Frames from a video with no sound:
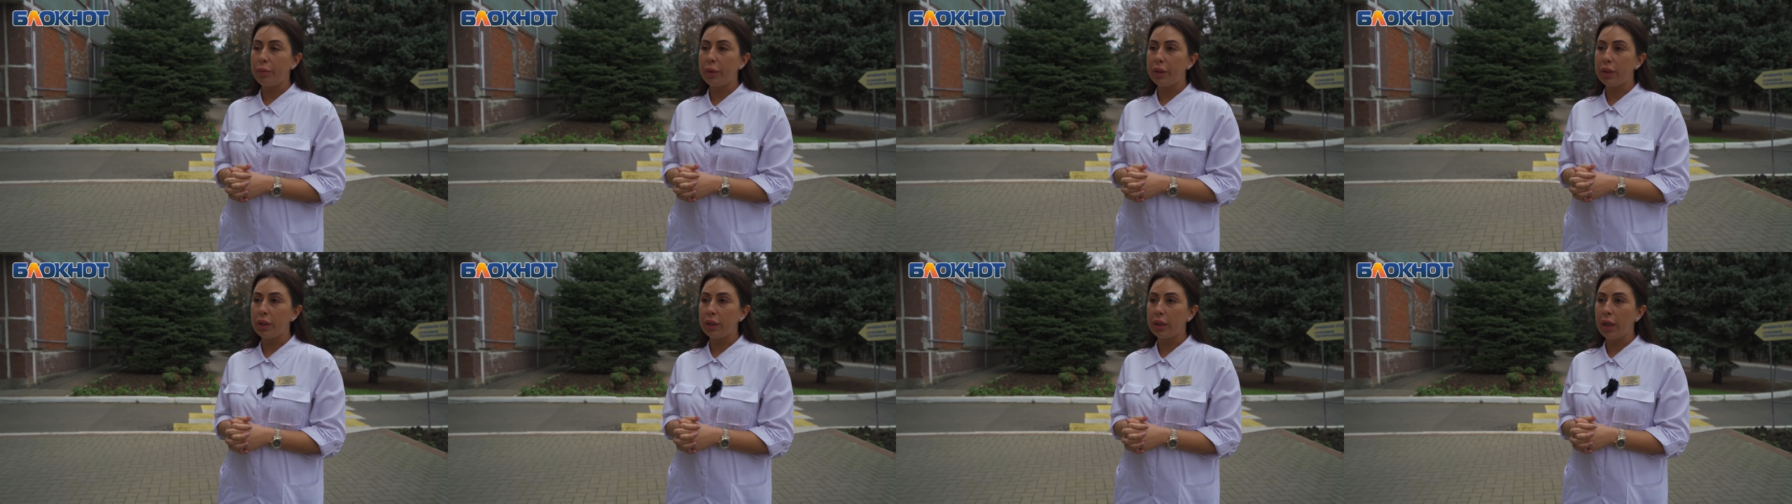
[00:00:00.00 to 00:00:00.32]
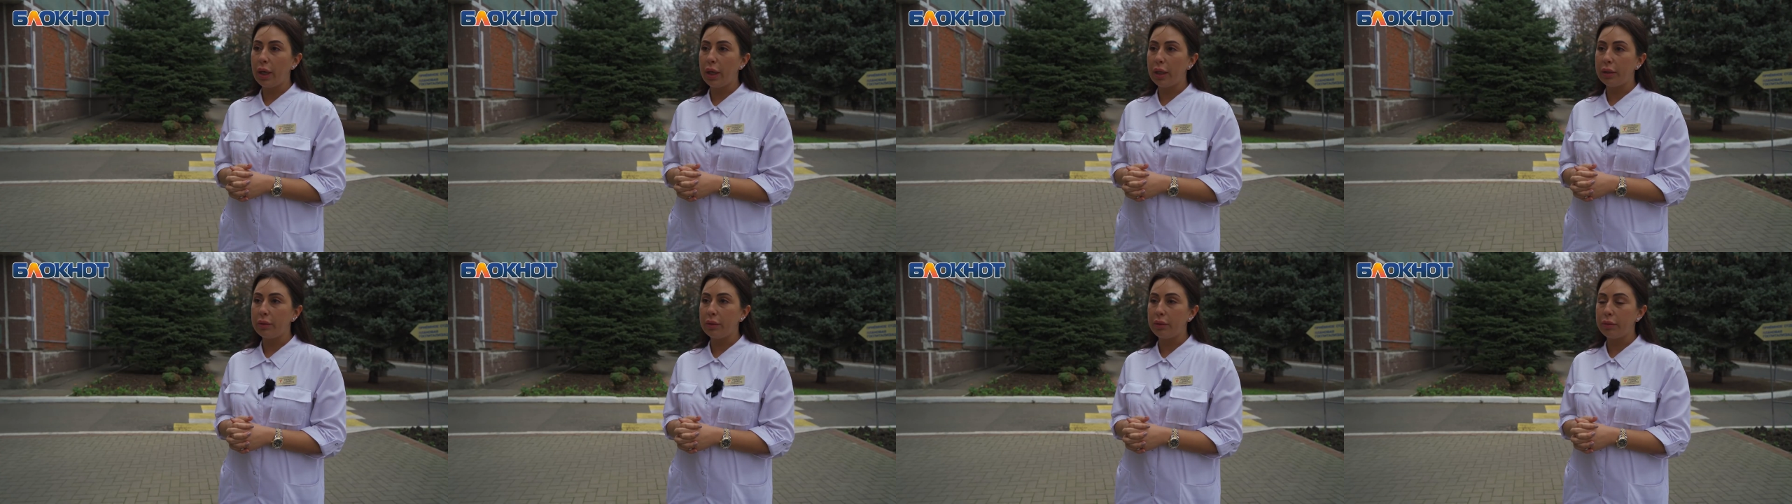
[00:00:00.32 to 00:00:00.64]

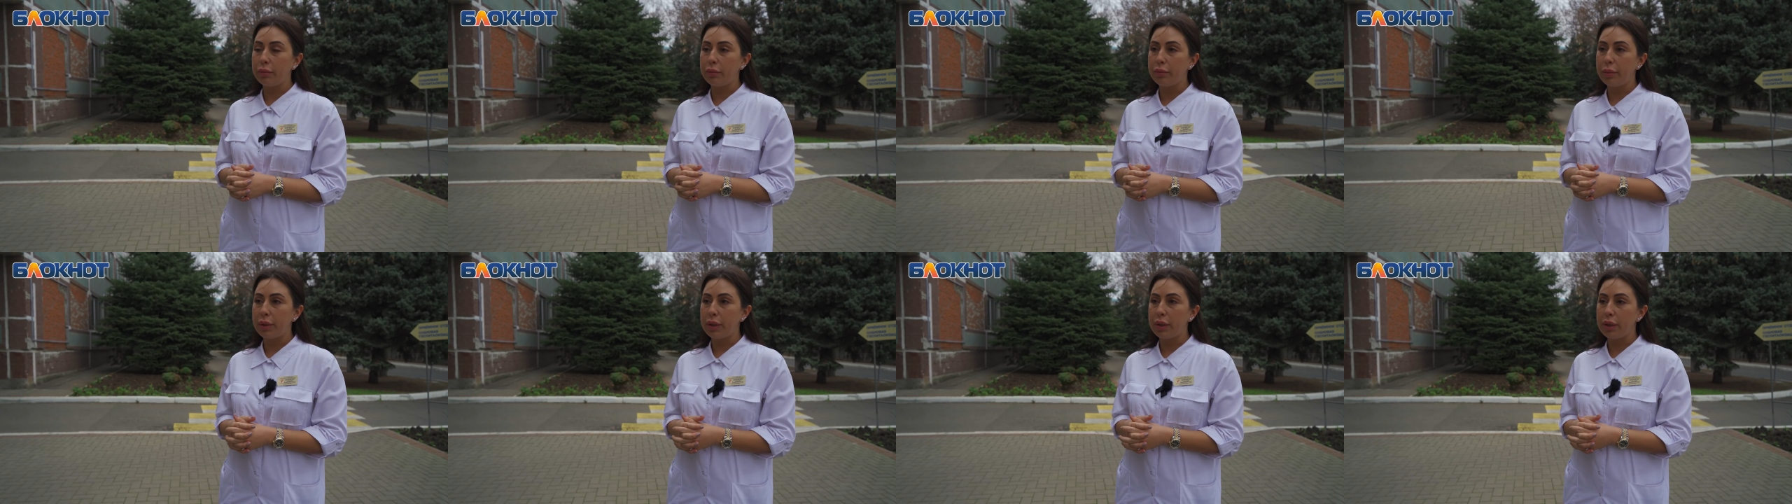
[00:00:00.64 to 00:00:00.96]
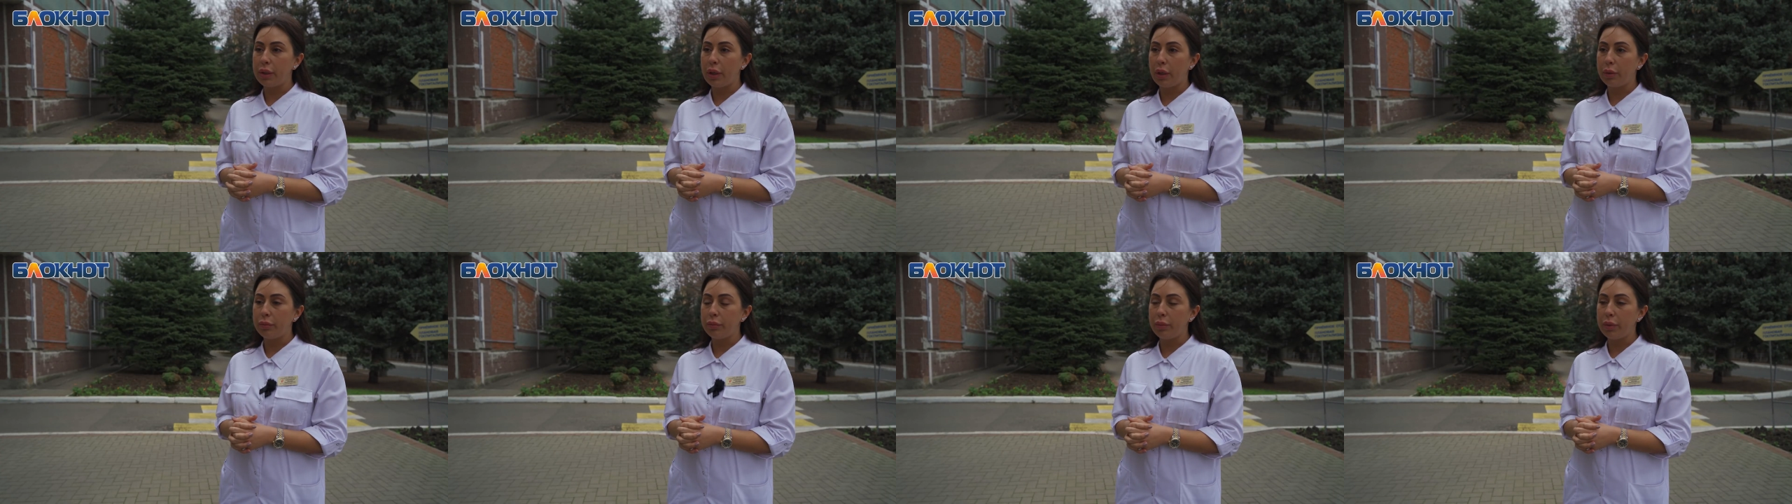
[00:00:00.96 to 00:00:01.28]
протекает
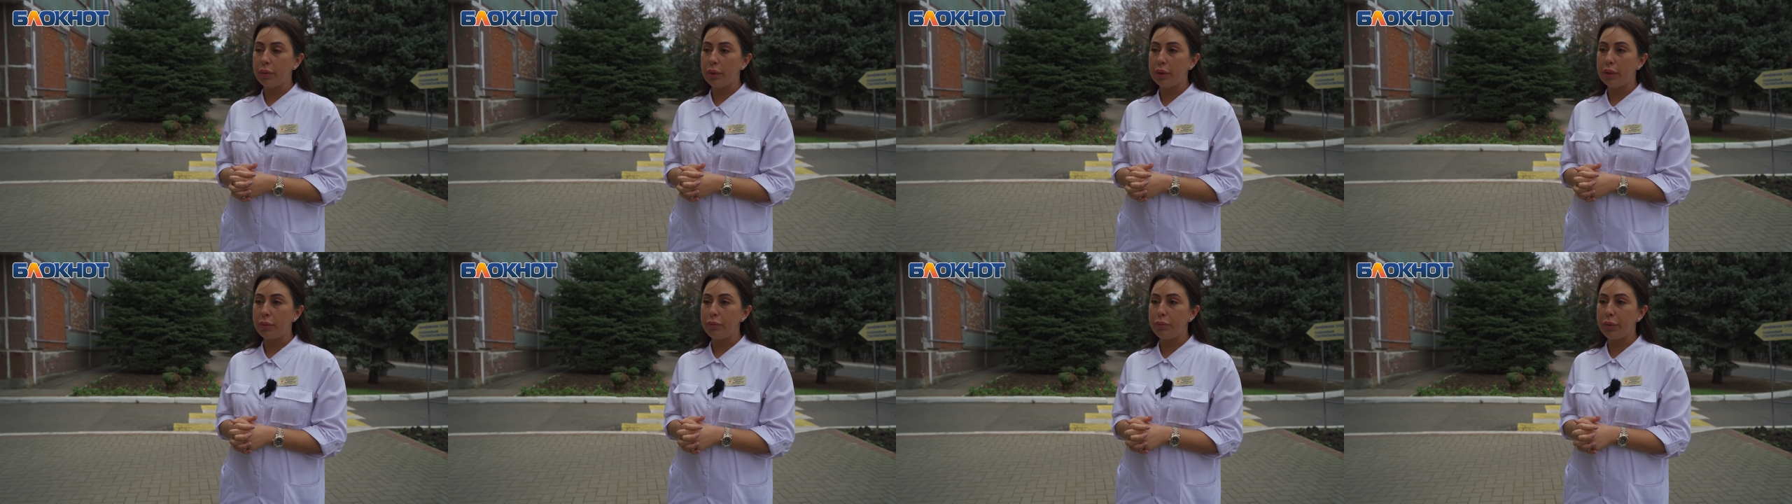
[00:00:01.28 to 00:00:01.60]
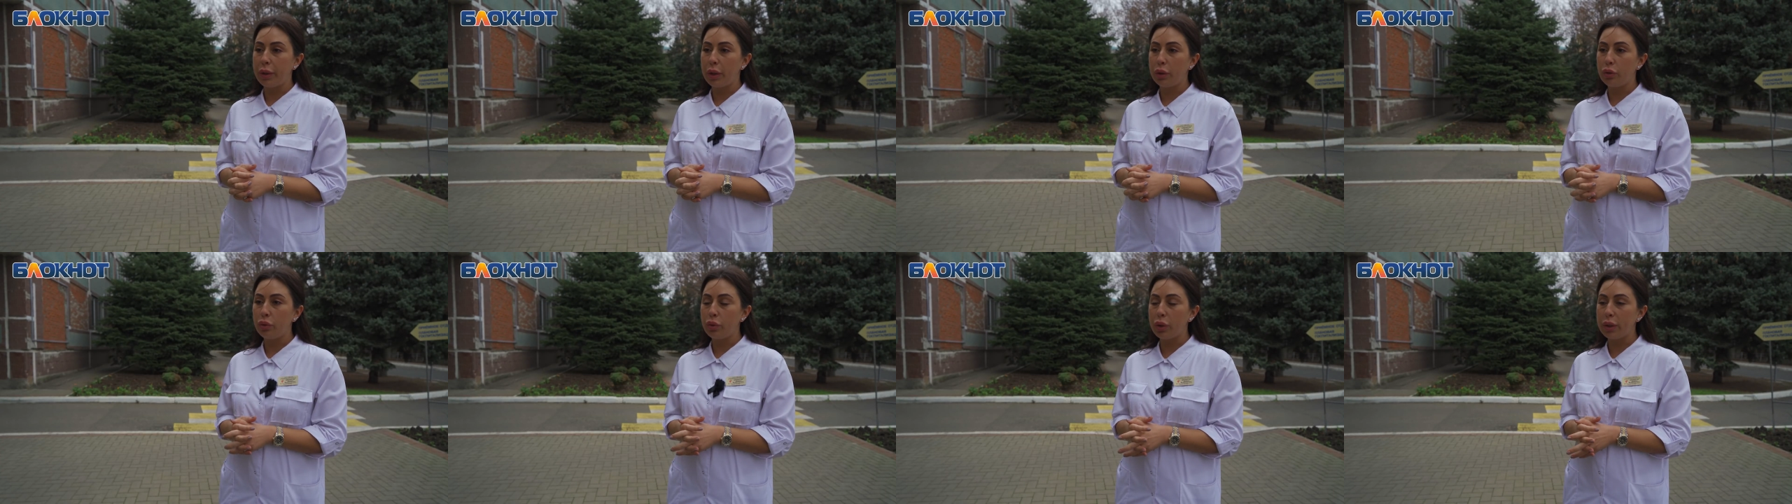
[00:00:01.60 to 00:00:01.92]
быстро,
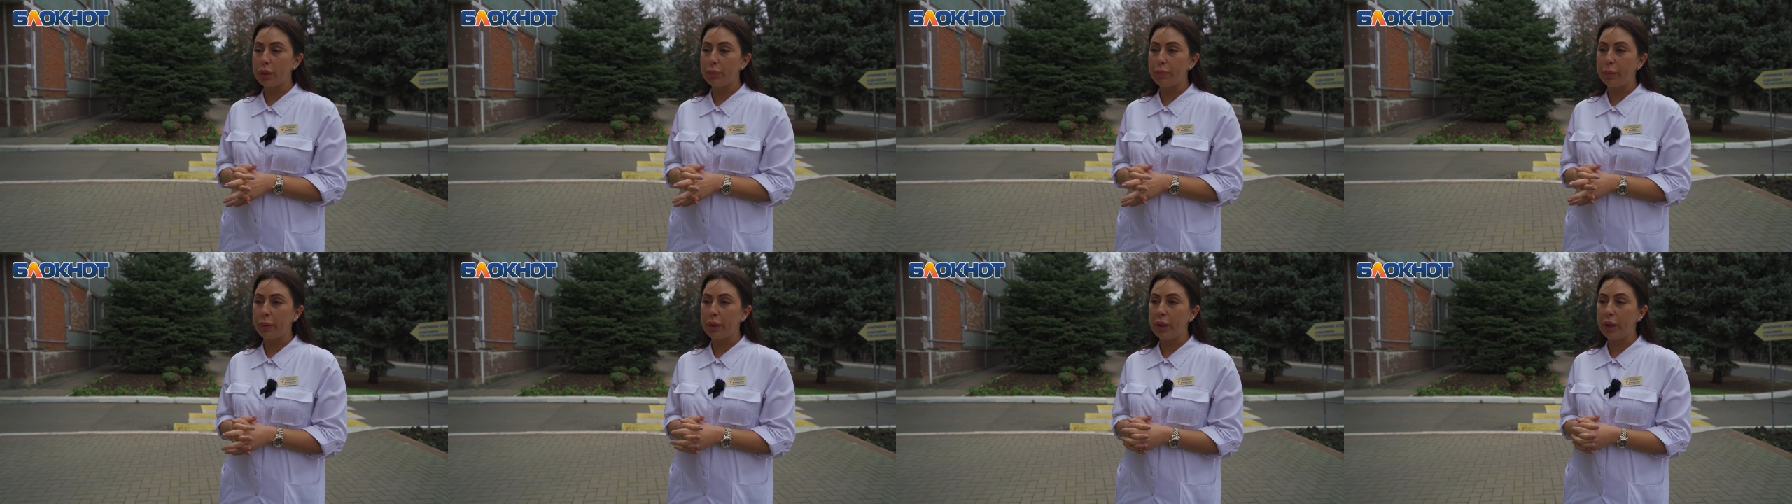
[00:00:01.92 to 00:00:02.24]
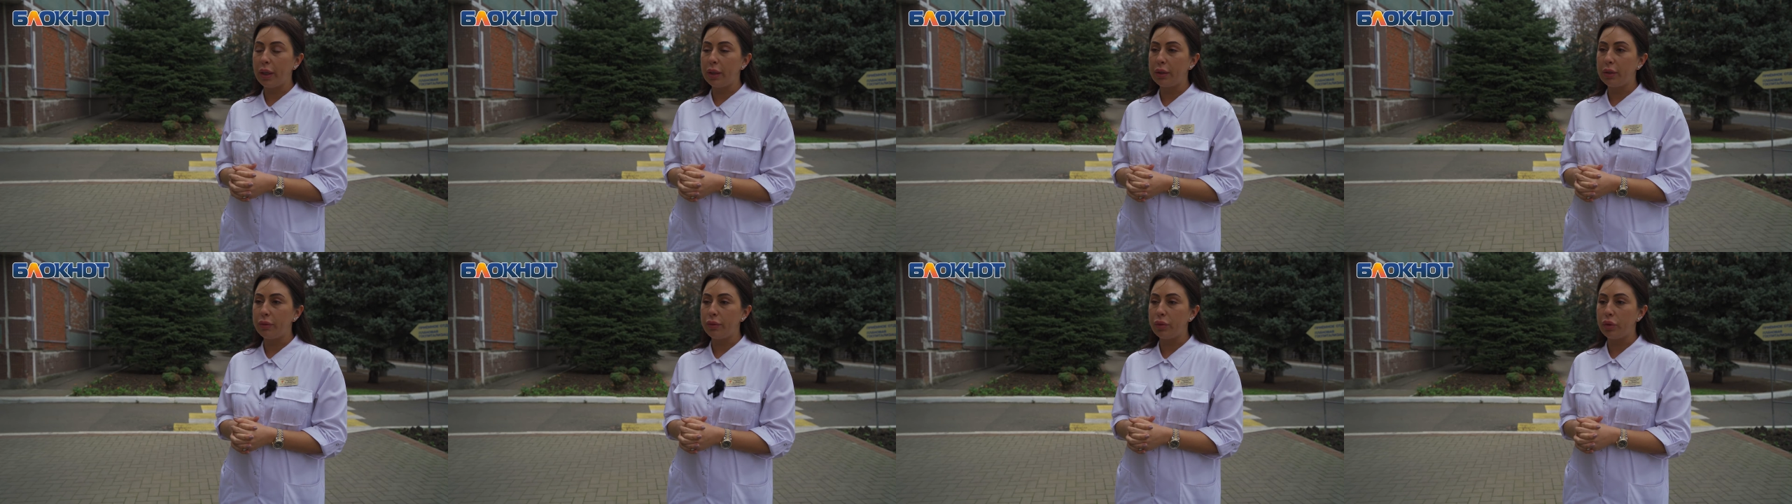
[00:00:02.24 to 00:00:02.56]
температура
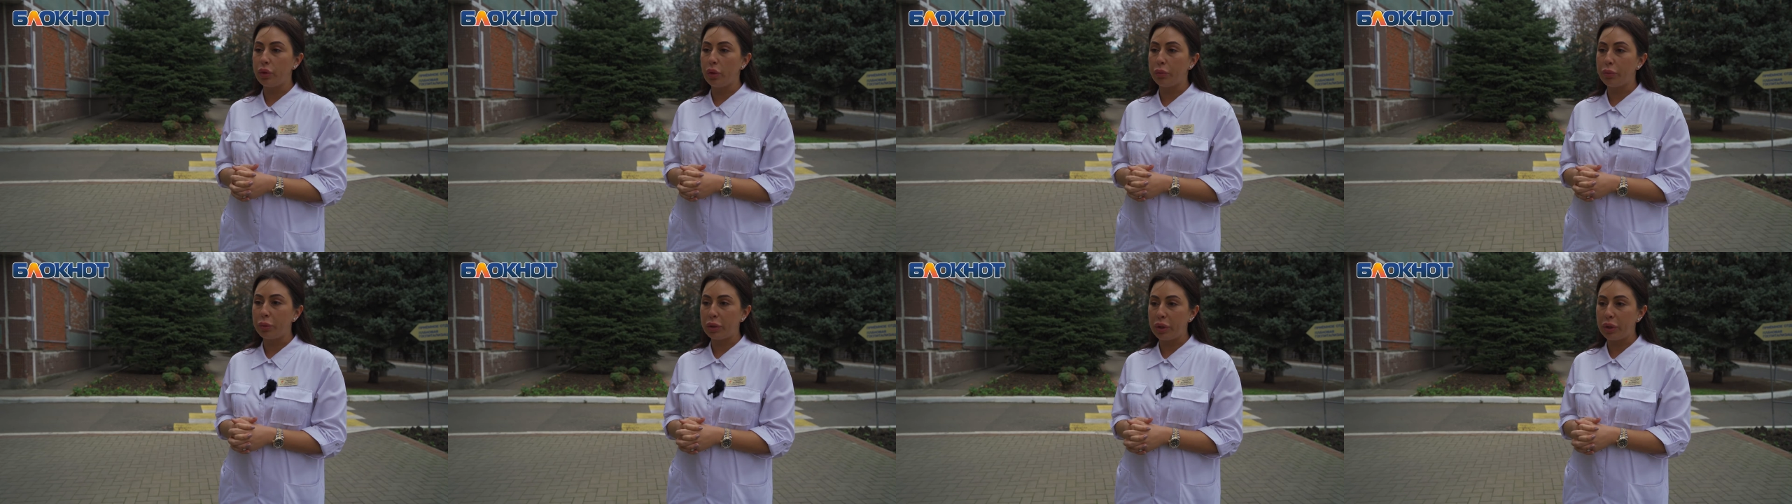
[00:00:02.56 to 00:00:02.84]
спадает и все.